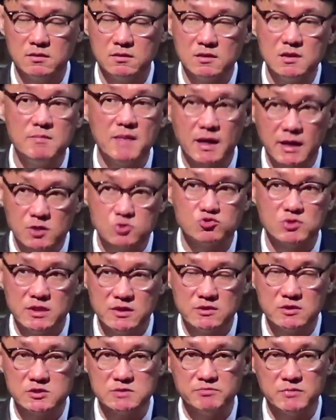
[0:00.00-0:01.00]
그걸
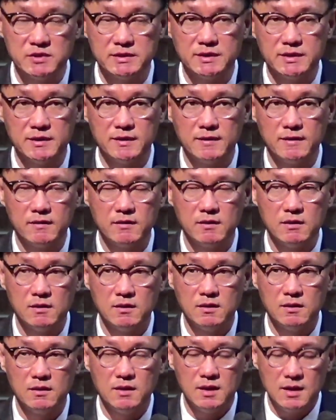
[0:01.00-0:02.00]
말해주라는 것입니다.
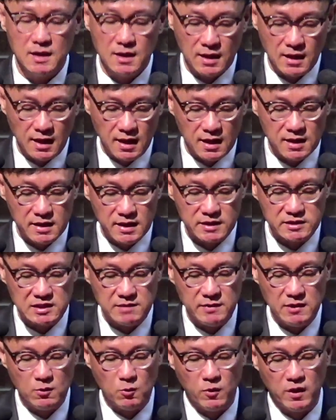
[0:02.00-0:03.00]

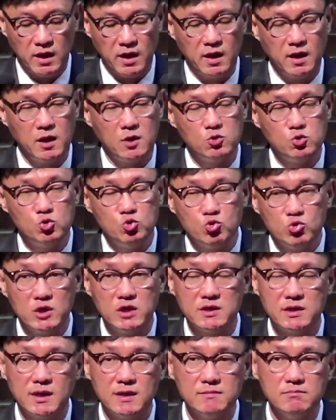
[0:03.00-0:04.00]
하나님이 왜
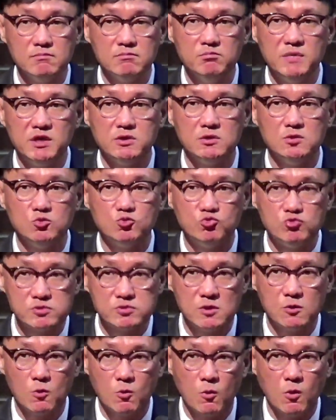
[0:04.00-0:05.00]
유일한 믿을
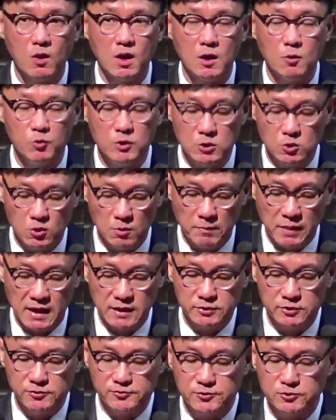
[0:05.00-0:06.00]
구석과 위로
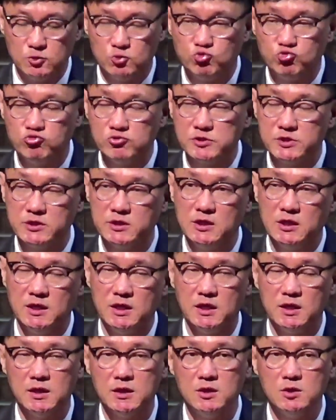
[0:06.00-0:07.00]
받을 수 있는
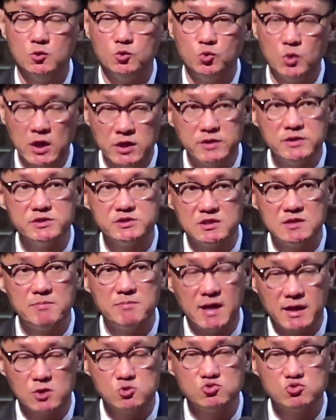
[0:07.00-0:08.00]
구석이
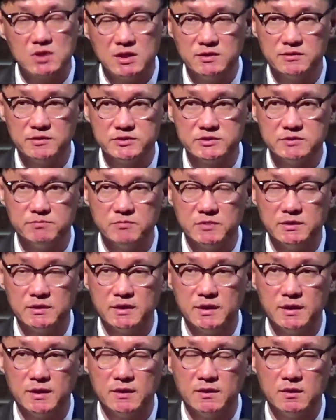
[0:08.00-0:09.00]
되는지를 말해주라는
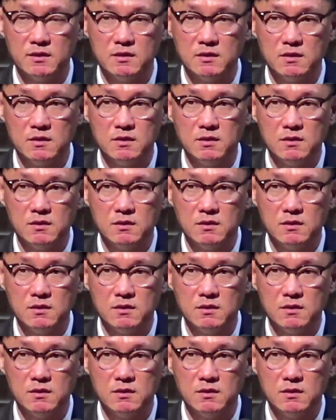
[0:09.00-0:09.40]
것입니다.